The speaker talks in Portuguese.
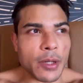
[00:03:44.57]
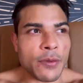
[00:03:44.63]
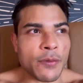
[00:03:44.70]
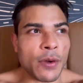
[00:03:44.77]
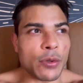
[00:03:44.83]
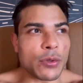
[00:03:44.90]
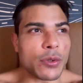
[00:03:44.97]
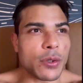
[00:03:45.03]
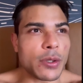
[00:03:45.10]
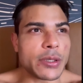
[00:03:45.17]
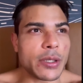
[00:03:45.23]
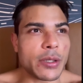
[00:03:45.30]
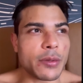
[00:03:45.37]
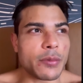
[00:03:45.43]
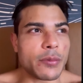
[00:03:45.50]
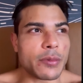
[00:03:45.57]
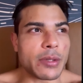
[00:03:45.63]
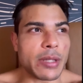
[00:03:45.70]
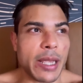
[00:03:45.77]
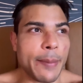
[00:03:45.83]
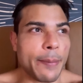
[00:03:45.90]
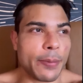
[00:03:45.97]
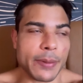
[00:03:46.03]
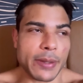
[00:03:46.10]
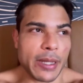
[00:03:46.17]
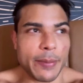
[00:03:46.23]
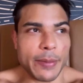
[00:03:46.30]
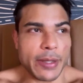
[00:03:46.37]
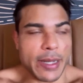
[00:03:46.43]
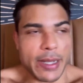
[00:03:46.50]
Faltou ali um tempo para
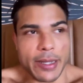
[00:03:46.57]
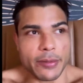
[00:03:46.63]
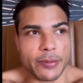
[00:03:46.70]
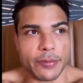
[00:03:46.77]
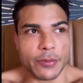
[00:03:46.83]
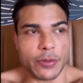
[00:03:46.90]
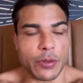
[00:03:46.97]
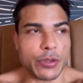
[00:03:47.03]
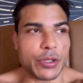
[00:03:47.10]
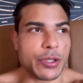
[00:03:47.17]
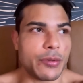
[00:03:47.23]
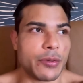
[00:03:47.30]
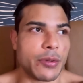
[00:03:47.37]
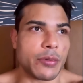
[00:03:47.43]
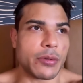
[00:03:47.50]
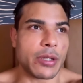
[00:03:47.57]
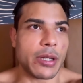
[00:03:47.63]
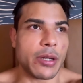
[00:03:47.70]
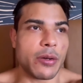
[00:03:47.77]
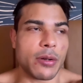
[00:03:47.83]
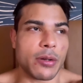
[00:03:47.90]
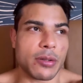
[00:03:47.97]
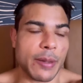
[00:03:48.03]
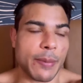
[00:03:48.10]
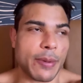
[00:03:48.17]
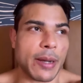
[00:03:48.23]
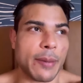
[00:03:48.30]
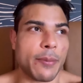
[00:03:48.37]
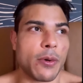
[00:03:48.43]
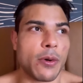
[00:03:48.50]
terminar, não, não deu, o tempo
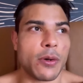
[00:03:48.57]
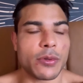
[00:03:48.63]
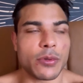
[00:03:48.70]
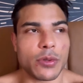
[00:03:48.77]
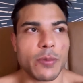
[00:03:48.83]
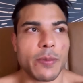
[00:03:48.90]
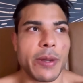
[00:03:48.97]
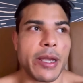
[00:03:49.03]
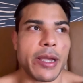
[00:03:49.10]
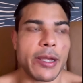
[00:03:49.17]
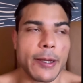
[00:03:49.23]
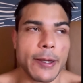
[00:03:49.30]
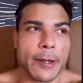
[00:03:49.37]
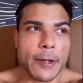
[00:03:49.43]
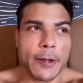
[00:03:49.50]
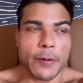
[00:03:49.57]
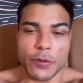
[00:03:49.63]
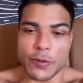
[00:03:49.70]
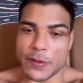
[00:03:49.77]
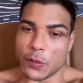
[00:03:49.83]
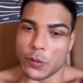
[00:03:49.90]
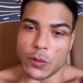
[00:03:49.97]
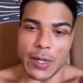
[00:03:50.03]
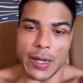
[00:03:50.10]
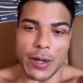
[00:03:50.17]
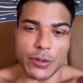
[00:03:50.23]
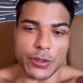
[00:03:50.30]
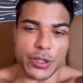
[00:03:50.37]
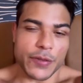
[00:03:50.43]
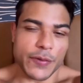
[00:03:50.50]
acabou, tudo bem. No segundo
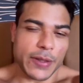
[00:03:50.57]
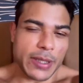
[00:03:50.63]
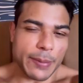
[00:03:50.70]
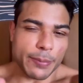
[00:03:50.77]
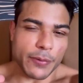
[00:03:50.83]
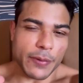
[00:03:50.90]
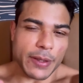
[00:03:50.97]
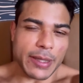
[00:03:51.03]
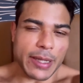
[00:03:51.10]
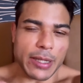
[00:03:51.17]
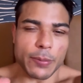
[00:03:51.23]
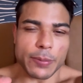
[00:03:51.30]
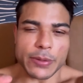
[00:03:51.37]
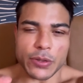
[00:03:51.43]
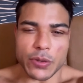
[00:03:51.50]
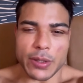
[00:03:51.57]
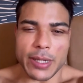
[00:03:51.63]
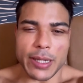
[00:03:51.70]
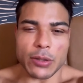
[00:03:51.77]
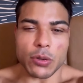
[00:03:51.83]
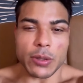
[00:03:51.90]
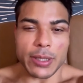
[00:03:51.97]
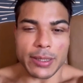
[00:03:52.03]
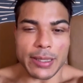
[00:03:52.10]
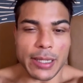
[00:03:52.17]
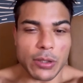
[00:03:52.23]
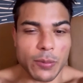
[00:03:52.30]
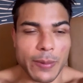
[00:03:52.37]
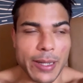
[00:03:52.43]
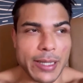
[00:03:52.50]
round eu devia ter aproveitado, pressionado,
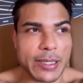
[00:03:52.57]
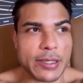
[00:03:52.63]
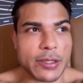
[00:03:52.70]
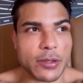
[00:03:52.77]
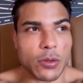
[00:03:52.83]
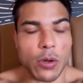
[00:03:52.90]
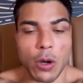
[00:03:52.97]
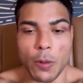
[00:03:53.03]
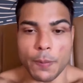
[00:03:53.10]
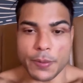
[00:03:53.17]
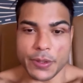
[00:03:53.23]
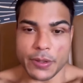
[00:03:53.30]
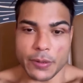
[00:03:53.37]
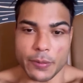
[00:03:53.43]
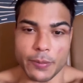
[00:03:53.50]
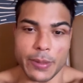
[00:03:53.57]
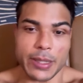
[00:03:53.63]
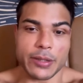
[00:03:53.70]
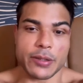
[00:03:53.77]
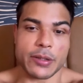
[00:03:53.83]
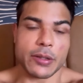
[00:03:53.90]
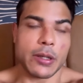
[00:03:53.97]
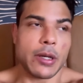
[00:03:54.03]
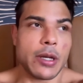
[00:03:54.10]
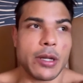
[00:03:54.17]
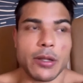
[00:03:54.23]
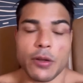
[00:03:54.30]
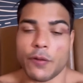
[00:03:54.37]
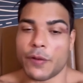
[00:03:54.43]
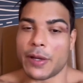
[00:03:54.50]
conectado mais golpes, mas
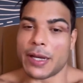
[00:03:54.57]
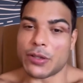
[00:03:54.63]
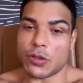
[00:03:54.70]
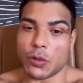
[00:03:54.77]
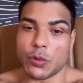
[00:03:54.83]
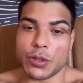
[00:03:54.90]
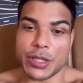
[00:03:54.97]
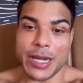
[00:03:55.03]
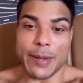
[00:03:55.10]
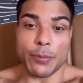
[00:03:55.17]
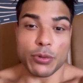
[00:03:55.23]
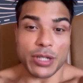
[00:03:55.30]
não ficar só no jab.